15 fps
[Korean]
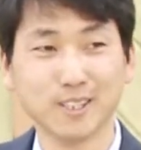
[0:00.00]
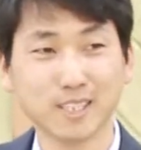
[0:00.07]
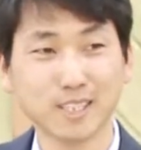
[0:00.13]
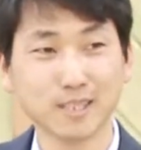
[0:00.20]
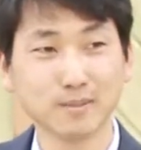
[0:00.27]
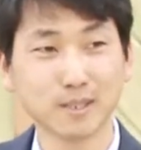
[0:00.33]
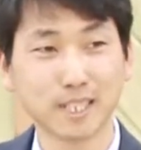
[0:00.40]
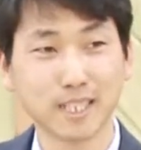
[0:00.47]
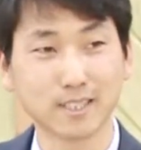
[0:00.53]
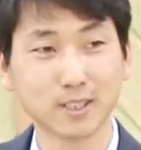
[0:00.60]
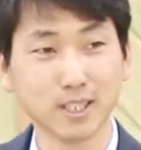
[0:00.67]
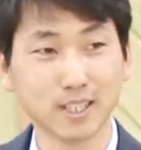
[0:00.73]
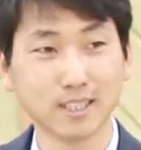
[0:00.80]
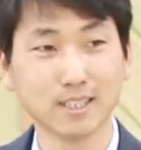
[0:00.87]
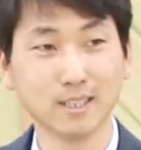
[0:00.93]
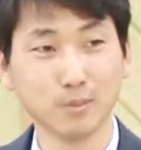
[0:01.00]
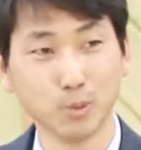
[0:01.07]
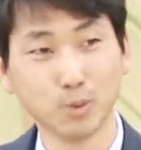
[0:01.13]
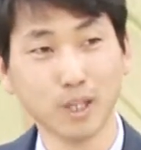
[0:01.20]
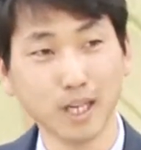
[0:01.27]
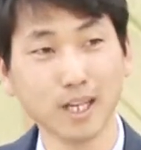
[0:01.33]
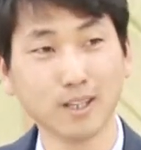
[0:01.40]
시집을 갔어야
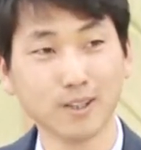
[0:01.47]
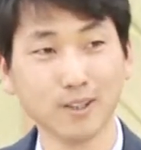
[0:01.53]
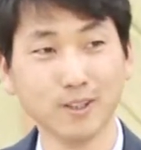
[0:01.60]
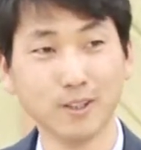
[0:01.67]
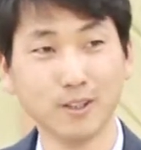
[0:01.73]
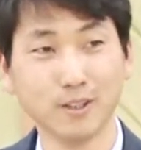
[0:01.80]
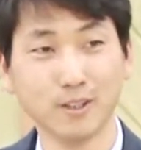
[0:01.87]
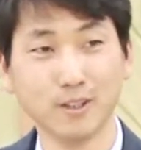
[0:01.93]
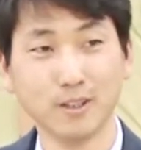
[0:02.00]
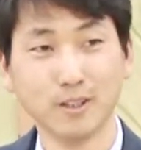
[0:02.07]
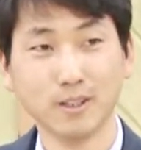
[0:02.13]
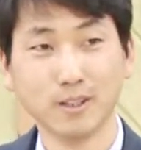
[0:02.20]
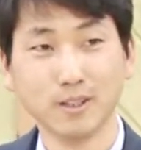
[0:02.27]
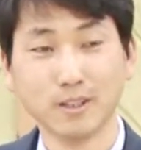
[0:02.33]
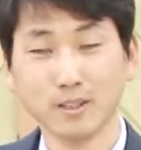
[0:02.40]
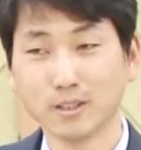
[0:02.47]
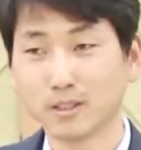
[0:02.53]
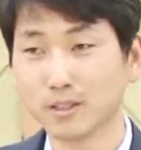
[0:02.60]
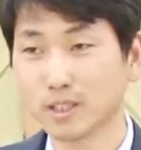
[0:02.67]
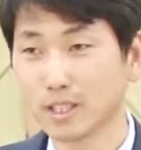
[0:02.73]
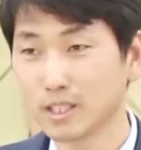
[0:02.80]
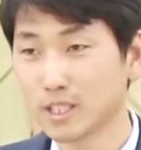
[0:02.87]
됐는데못 나간 거예요.
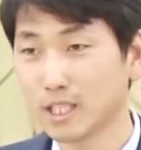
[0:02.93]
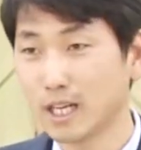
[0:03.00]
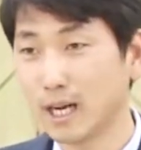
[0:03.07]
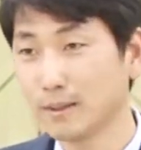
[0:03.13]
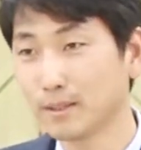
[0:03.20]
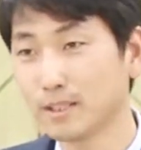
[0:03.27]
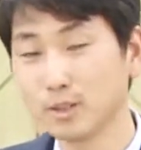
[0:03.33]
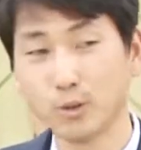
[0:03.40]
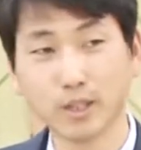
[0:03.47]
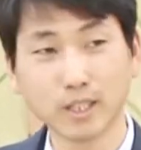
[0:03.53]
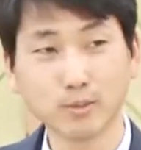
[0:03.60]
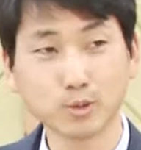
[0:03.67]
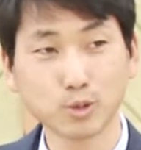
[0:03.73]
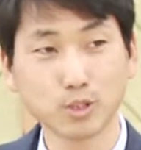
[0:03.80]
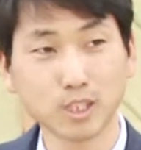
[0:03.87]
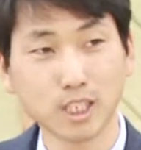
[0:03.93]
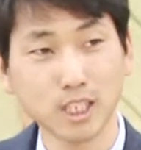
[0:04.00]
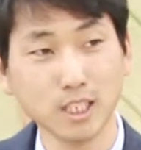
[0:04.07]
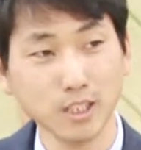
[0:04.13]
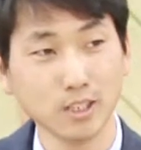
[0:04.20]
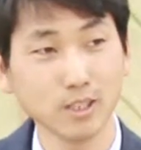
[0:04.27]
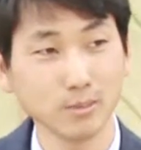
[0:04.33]
그러니까 아, 그 외삼촌은
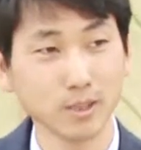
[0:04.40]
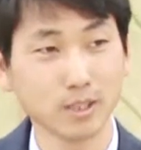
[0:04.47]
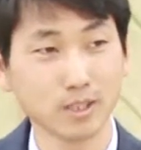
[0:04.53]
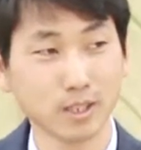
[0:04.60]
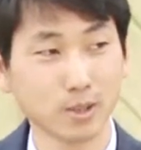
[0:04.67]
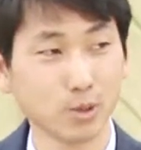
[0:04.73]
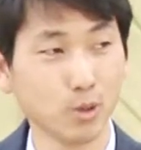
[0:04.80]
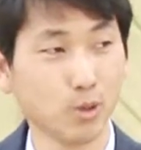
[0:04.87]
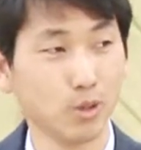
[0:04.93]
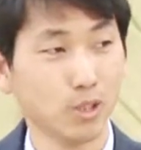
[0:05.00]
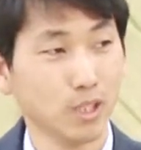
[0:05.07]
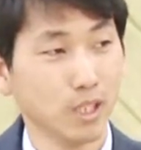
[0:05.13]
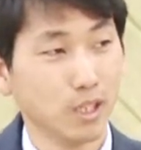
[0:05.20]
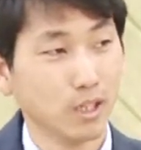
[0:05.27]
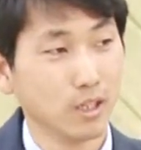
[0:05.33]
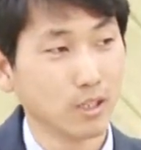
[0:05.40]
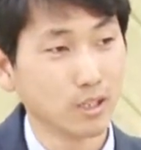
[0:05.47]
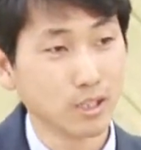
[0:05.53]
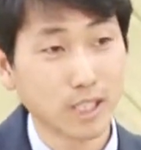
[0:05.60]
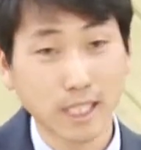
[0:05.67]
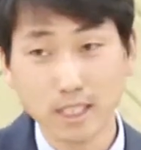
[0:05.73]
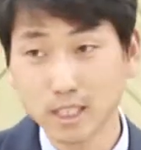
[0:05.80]
7년이면 그래도
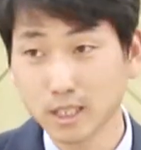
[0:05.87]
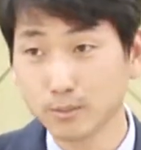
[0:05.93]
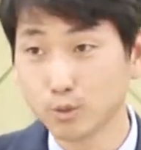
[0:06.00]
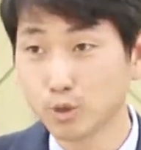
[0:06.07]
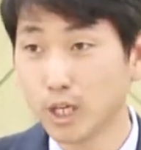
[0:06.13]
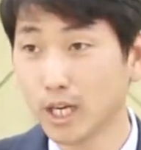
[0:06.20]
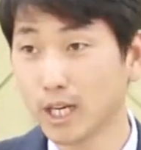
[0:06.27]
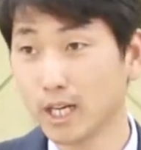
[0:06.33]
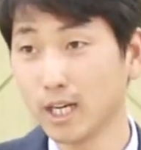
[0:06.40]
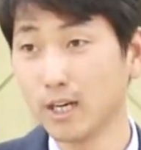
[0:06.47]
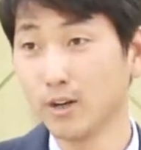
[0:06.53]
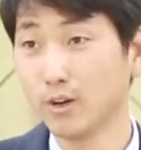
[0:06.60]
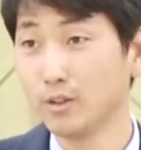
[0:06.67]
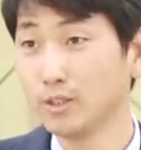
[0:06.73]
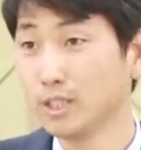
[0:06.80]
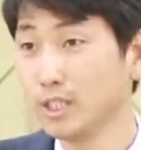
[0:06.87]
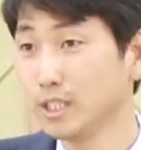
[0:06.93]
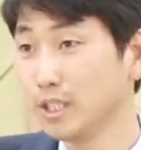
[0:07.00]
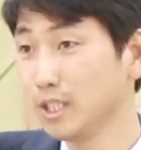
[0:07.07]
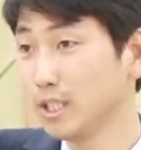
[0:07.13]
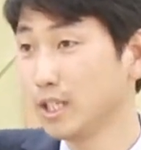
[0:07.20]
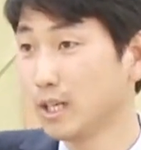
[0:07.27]
그 당시에 문화가
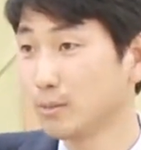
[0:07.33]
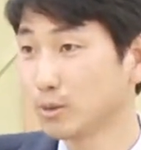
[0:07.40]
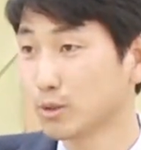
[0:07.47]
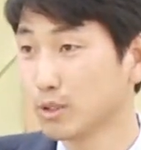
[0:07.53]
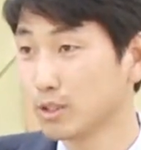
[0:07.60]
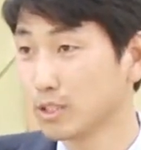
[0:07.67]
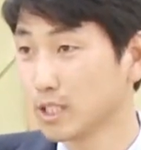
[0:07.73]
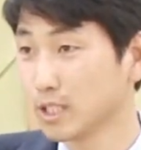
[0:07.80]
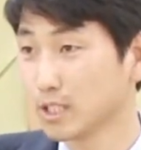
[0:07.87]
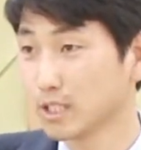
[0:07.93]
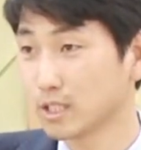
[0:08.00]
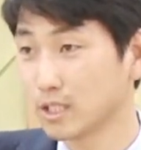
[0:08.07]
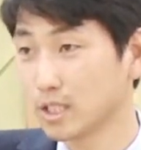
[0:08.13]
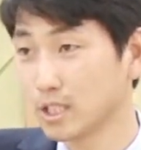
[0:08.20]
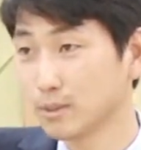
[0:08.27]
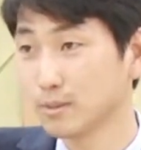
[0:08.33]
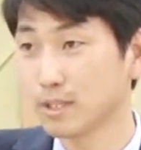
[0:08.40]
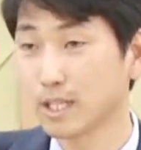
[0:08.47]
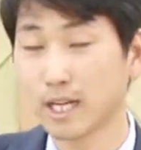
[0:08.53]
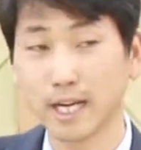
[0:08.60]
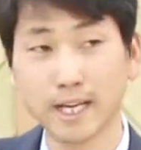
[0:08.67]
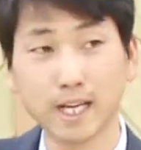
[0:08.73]
언니가부터 이제
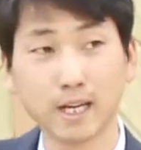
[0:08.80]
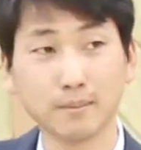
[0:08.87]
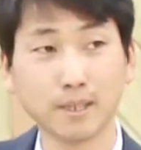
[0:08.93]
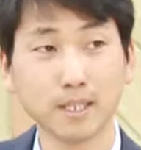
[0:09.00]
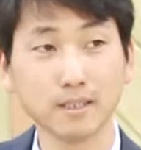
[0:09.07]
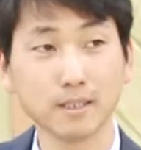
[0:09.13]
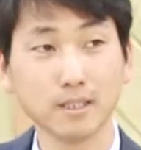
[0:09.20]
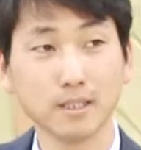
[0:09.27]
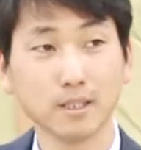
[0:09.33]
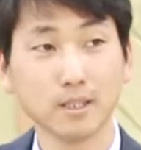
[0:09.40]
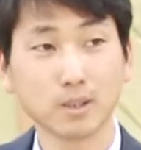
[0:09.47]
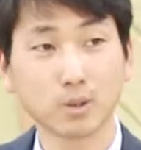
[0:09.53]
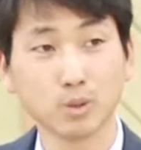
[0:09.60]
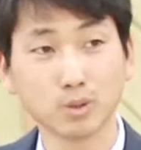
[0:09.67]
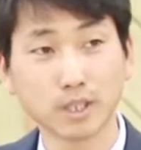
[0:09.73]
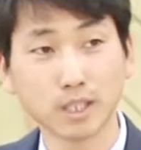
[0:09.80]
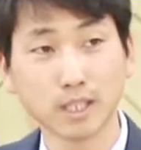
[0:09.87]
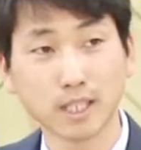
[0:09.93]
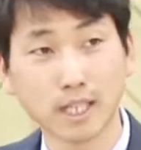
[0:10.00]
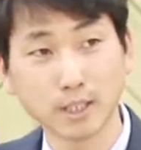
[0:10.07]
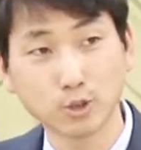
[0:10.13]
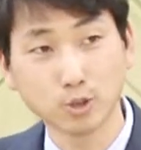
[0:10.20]
시집을 가야만
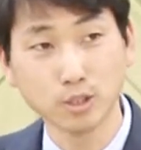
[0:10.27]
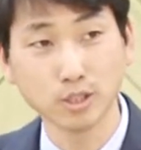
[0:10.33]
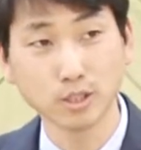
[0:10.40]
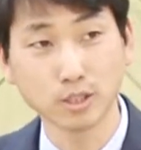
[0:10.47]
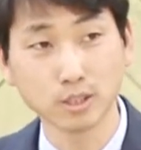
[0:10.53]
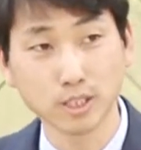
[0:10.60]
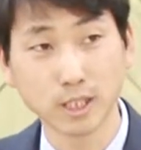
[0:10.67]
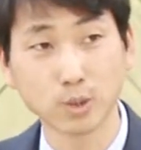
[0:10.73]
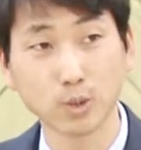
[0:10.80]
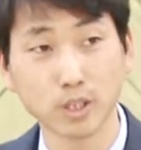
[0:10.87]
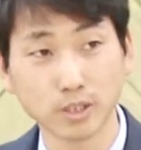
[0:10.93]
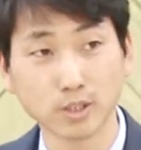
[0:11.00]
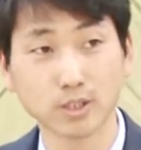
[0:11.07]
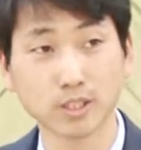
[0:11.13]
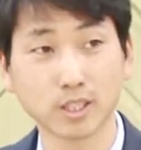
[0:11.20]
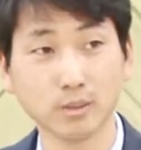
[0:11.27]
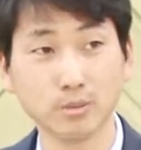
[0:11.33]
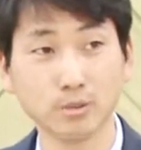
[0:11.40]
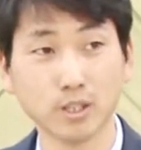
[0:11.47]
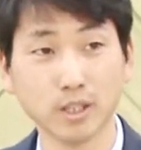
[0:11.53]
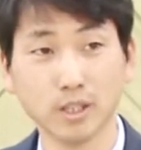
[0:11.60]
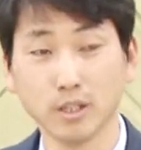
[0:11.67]
동생이 갈 수 있는 제도가 있었기
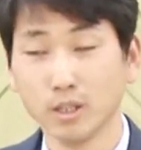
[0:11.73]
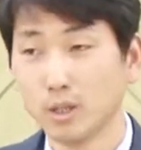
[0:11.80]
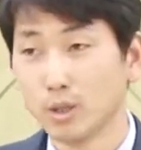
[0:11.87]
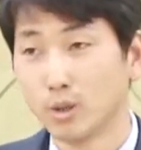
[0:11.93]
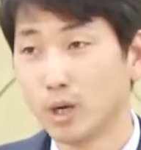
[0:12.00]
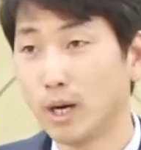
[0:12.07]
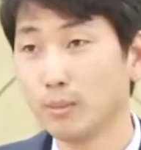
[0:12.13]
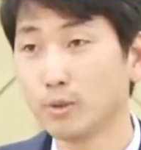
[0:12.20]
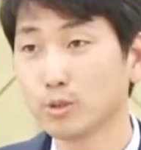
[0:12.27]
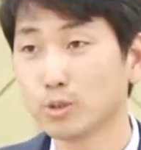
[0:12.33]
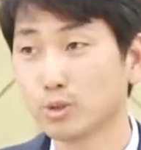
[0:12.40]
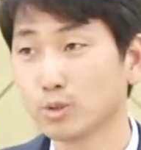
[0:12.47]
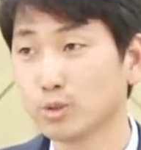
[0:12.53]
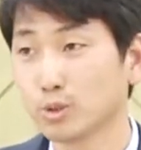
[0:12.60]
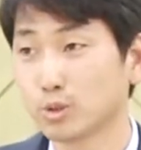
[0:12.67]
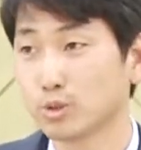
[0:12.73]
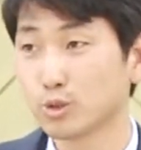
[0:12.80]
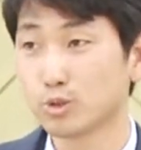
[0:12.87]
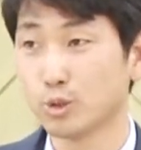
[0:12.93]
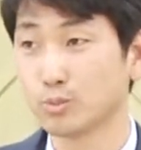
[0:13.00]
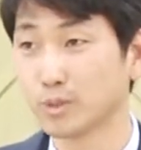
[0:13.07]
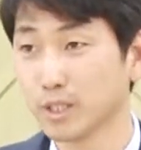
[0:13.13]
때문에 아버지로서는 어쩔
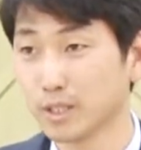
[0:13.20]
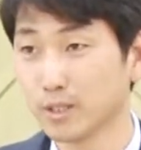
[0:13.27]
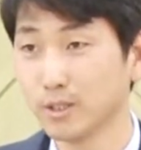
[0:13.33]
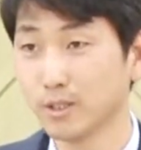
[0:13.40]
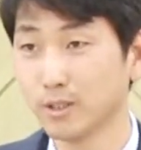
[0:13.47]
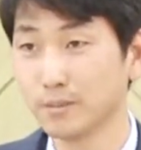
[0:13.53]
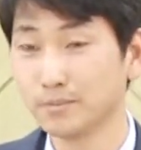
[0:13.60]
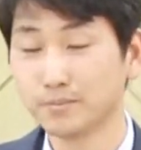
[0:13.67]
수 없잖아요.